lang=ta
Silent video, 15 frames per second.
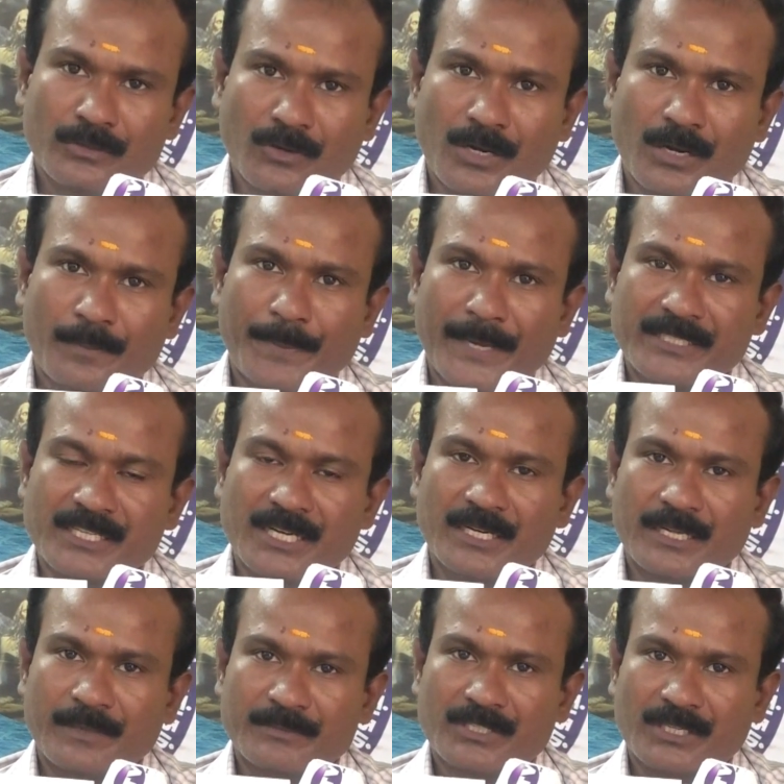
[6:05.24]
யோகா
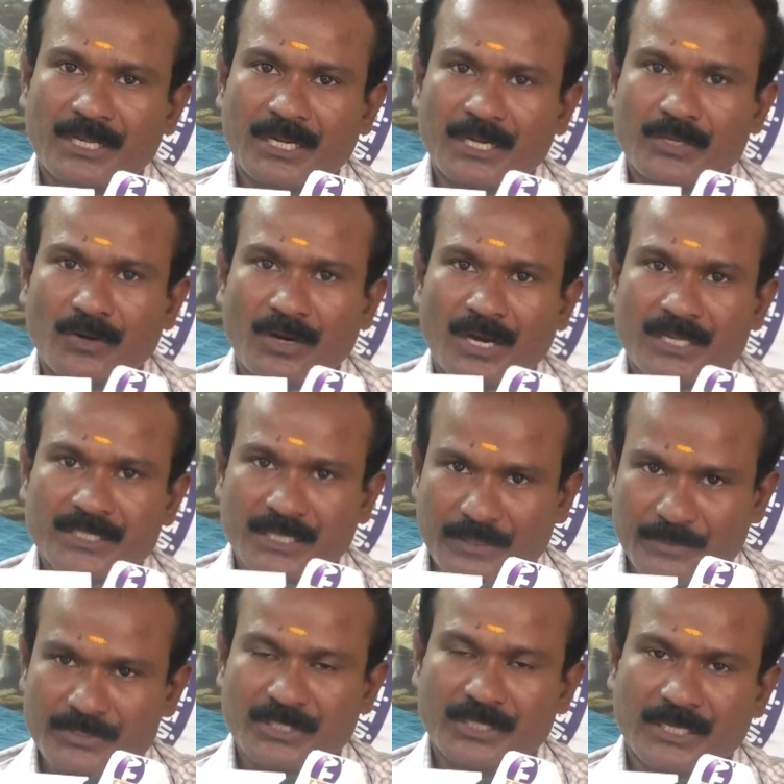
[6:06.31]
பயிற்சியாளர் நியமிச்சிருக்காங்க யோகா
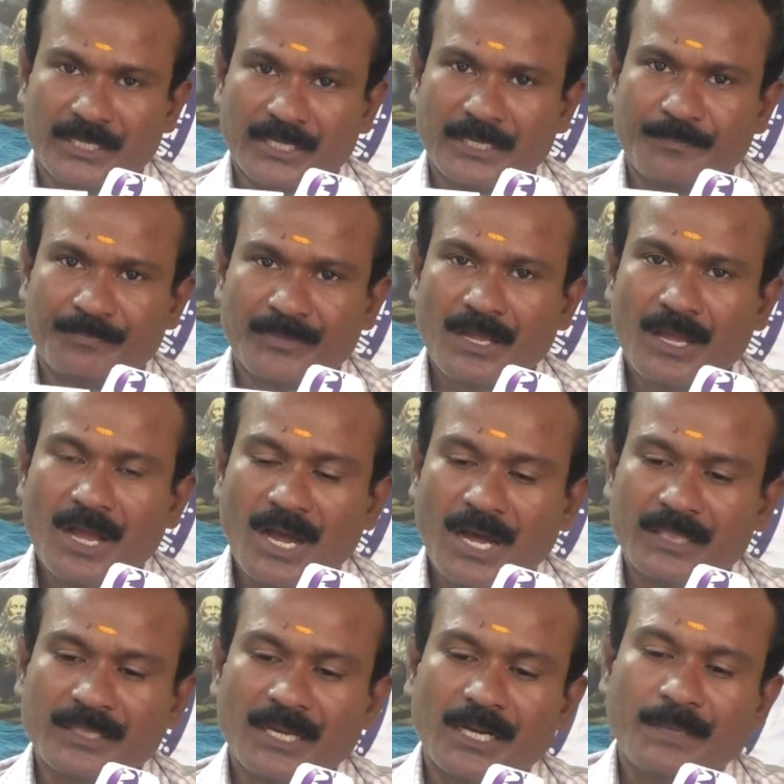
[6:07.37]
ஆசிரியர் நியமிச்சிருக்காங்க
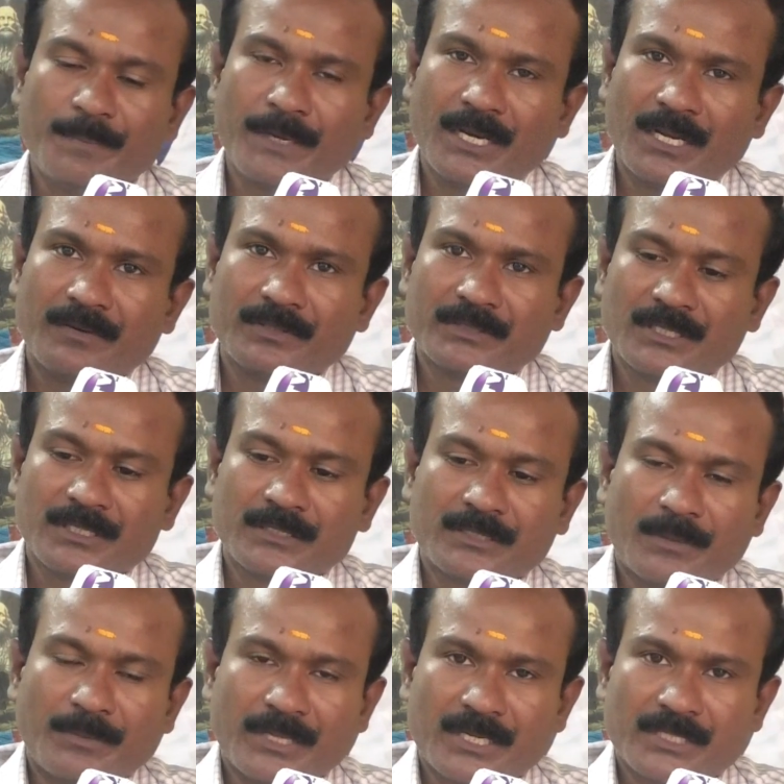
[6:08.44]
அந்த அடிப்படையில் வந்து
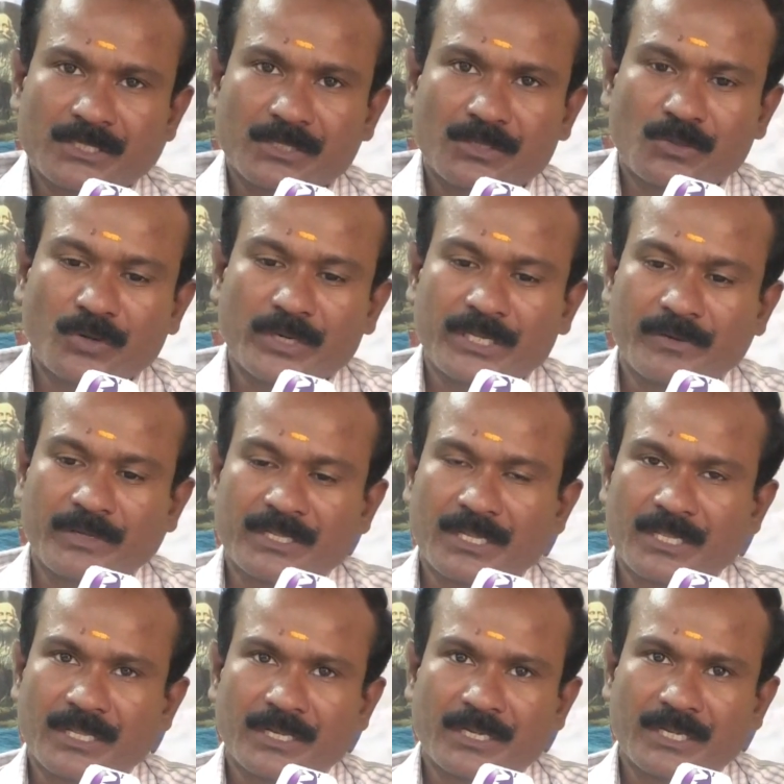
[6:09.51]
தமிழக அரசுக்கு கோரிக்கை
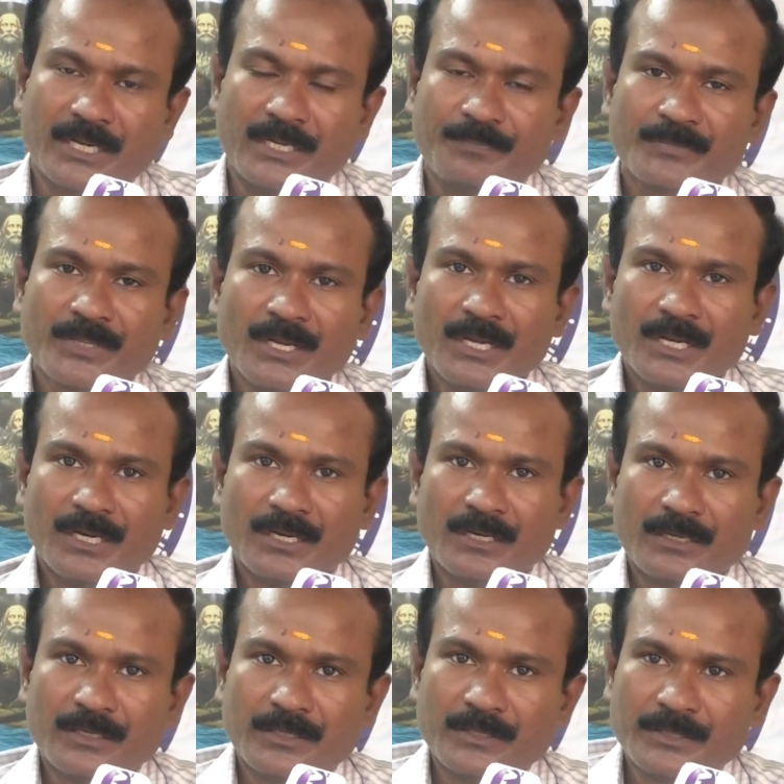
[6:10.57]
வைக்கிறது என்றால்
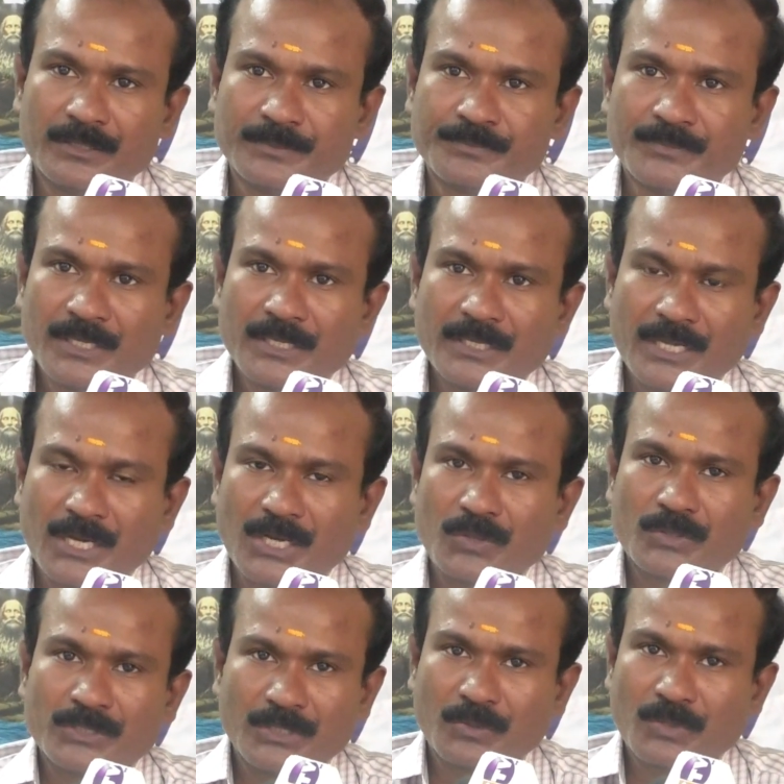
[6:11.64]

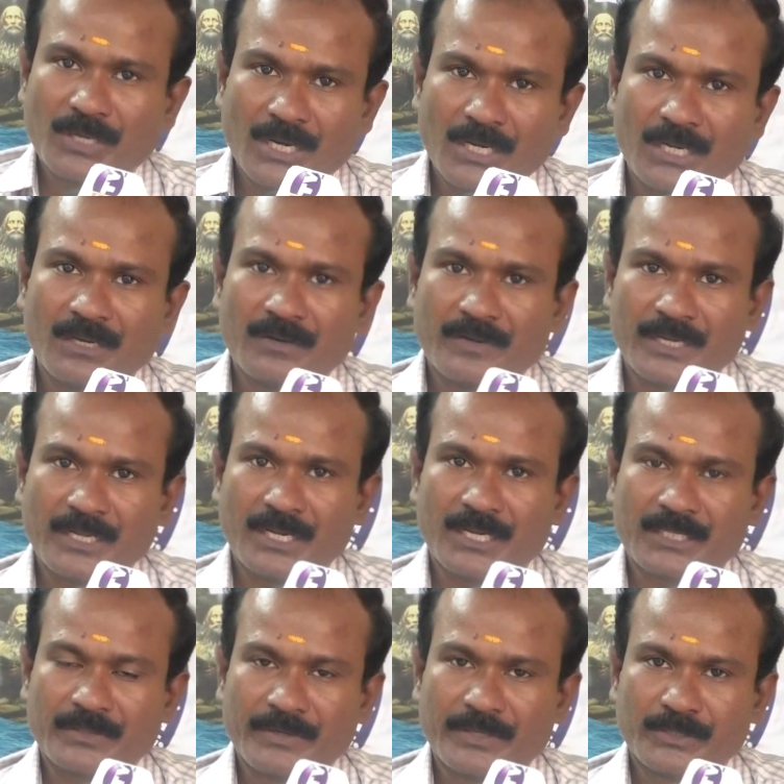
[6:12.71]
எங்களுக்கு வந்து ஒரு நல்ல
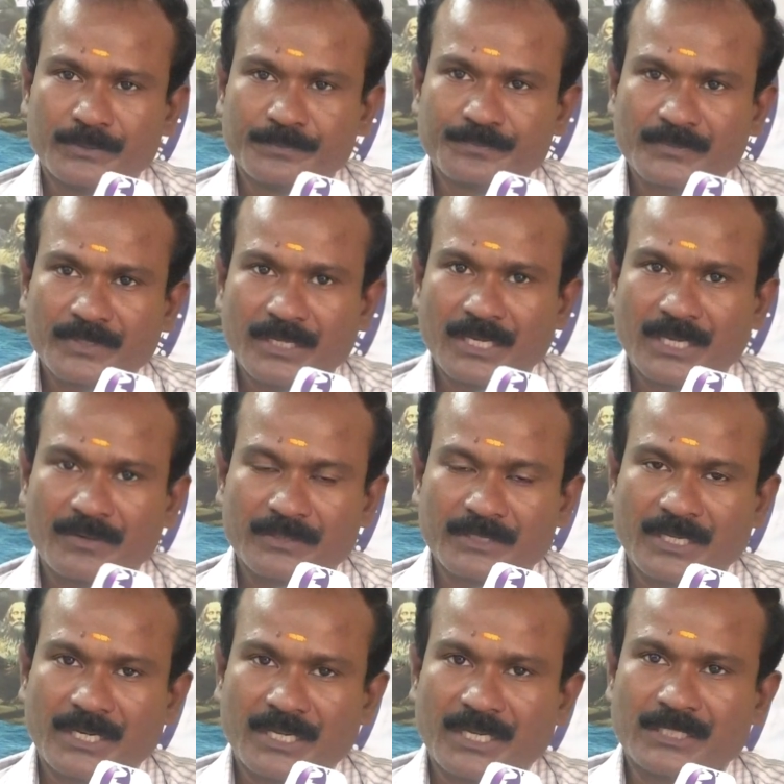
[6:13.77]
வழிகாட்ட வேண்டும் ஏன்னா
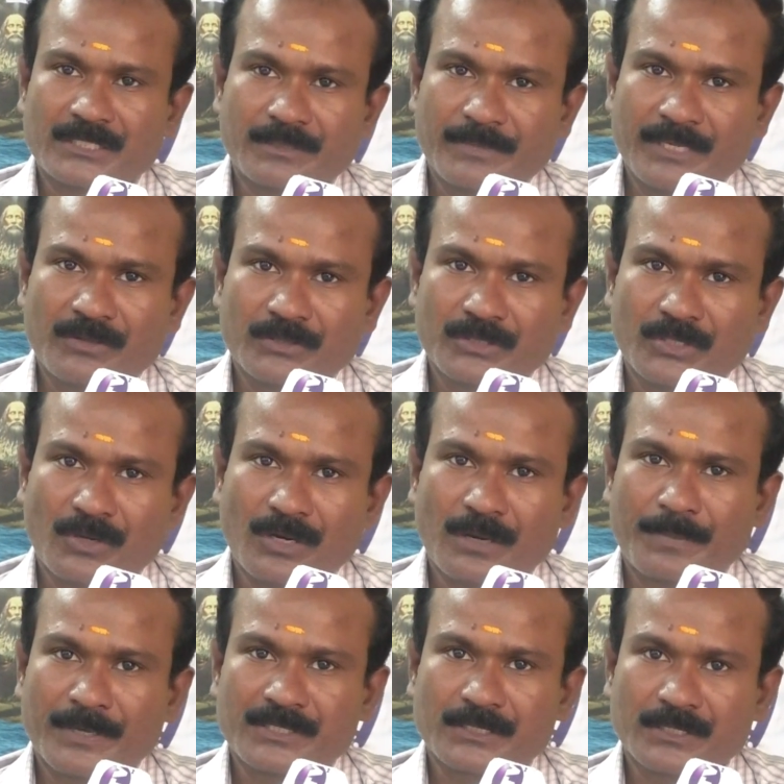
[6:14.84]
வந்து ரெண்டரை லட்சம் பேர் வந்து
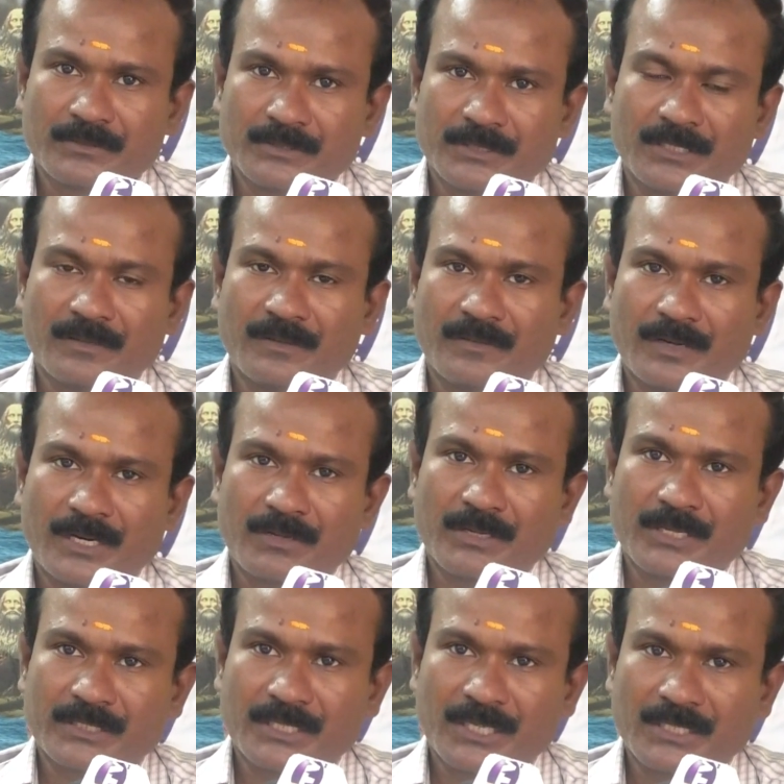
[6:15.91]
யோகா படிச்சுட்டு வந்து
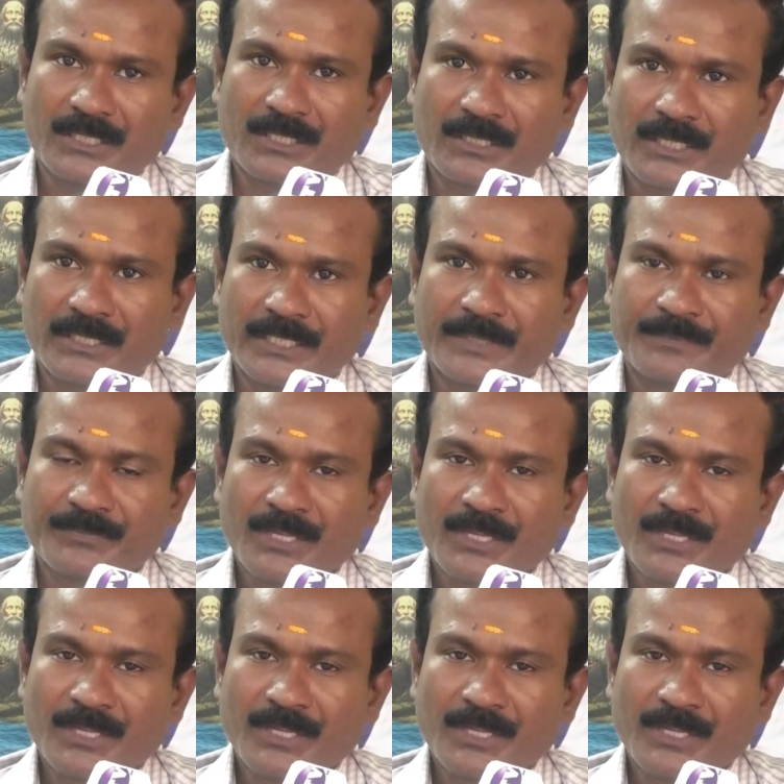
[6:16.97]
வாழ்வாதாரத்தை இழந்திருக்காங்க